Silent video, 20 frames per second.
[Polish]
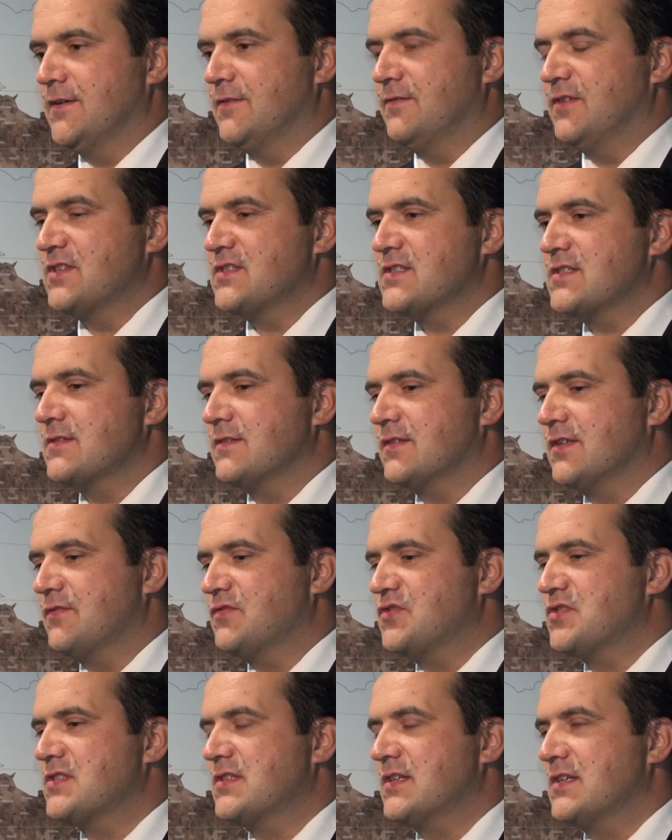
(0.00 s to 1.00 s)
Więc te
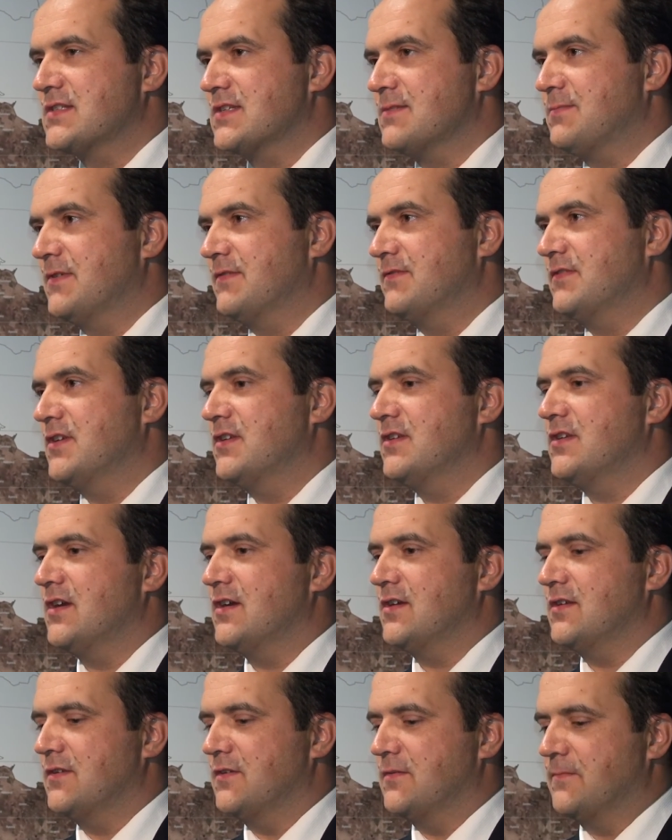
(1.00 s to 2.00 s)
wszystkie
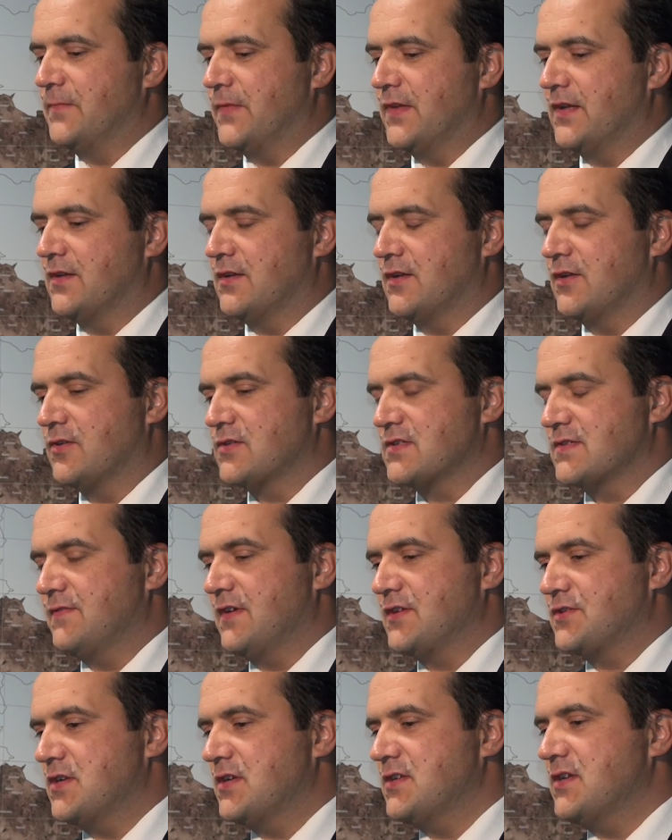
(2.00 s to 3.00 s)
zapewnienia i
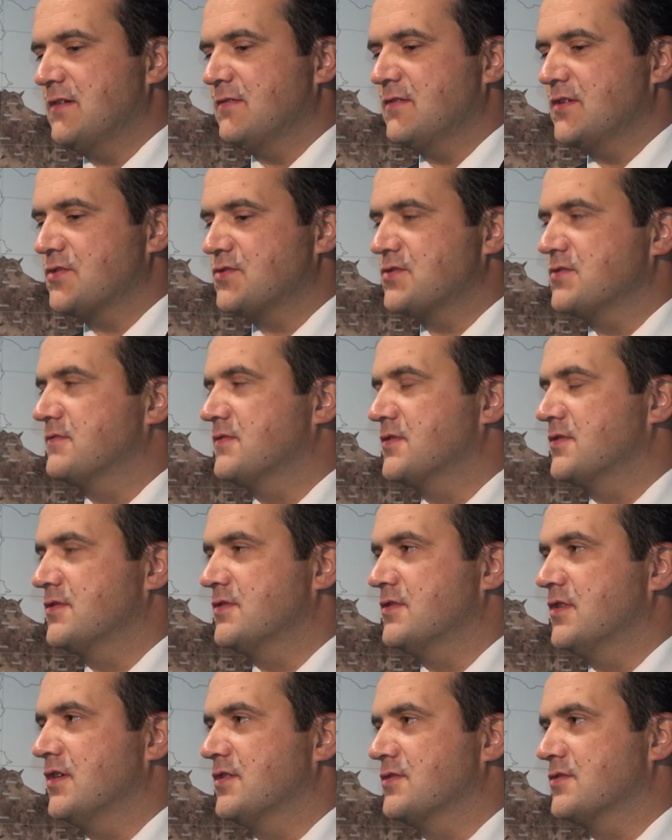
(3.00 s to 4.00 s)
rozważania jeszcze
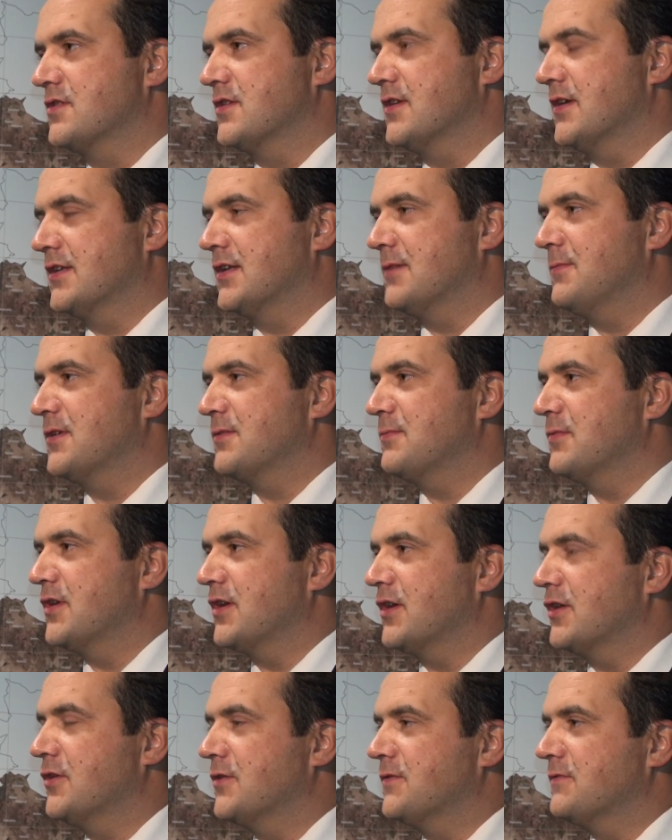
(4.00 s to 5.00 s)
wcześniejsze na temat no.
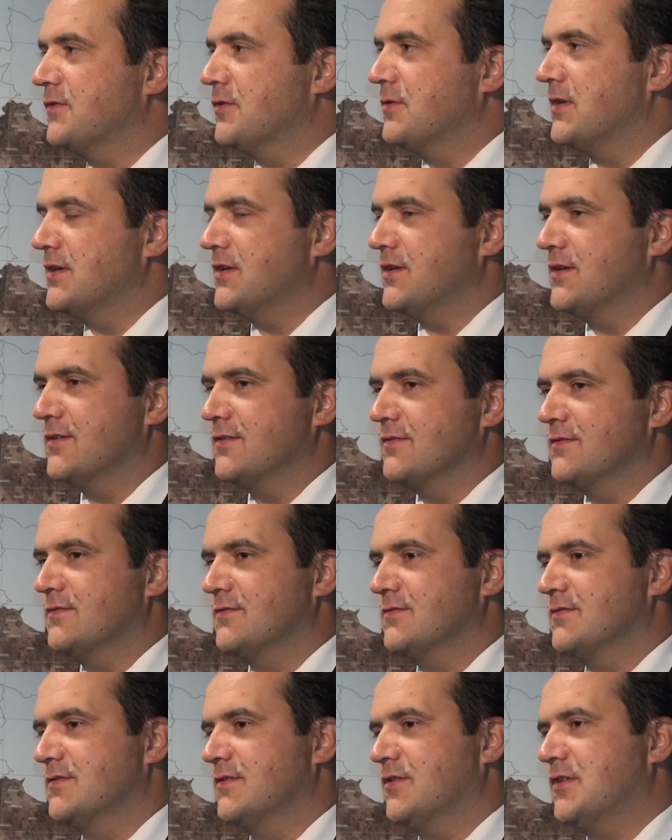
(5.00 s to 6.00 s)
mojego odwołania
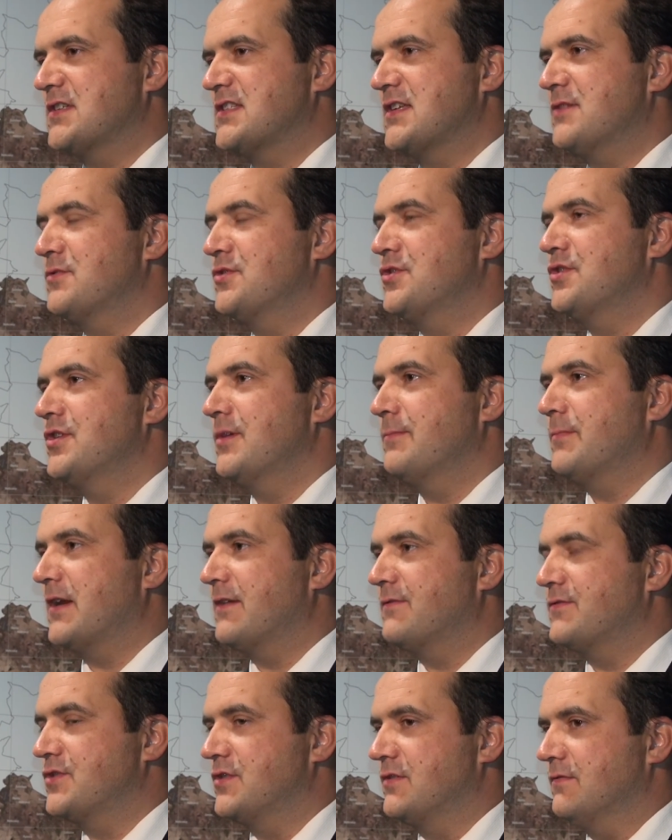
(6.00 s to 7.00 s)
okazały się
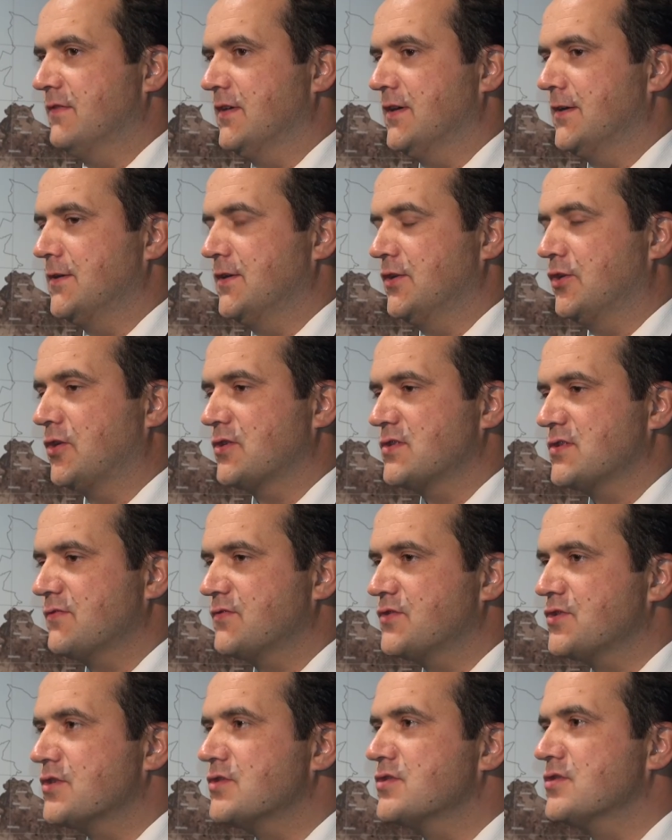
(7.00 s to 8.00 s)
nieprawdziwe. I to, co
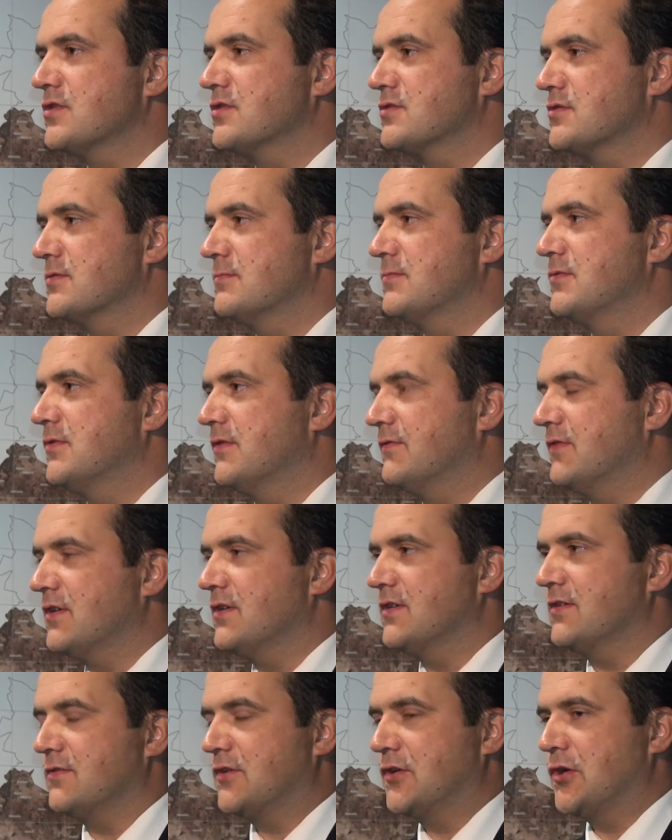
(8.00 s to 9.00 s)
wcześniej jeszcze było
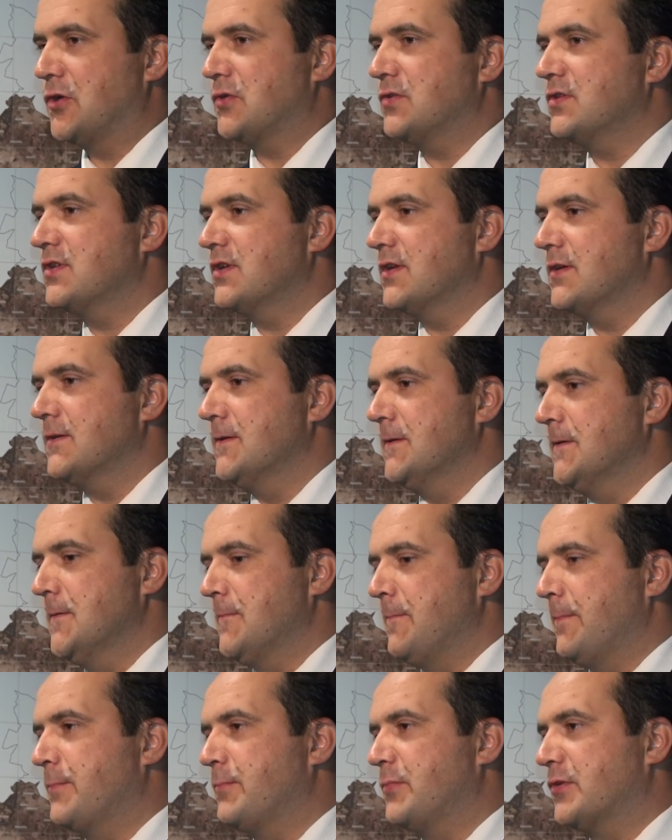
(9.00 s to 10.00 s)
wielokrotnie
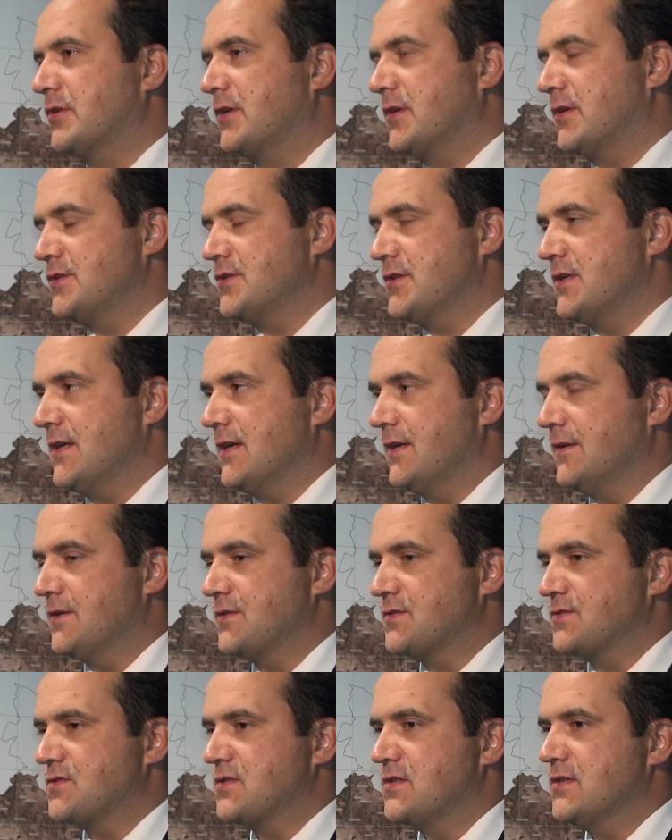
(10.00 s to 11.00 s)

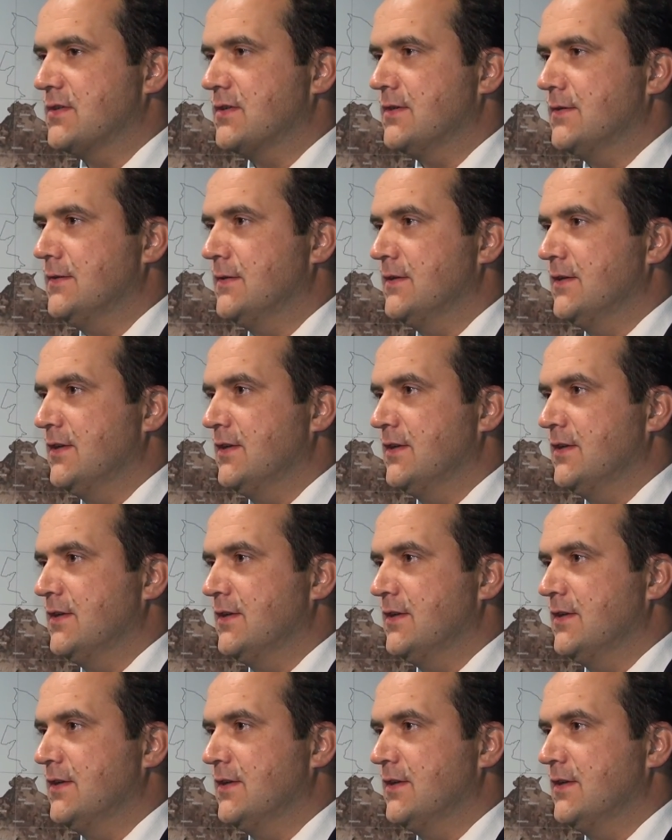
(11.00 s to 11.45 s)
podkreślane, że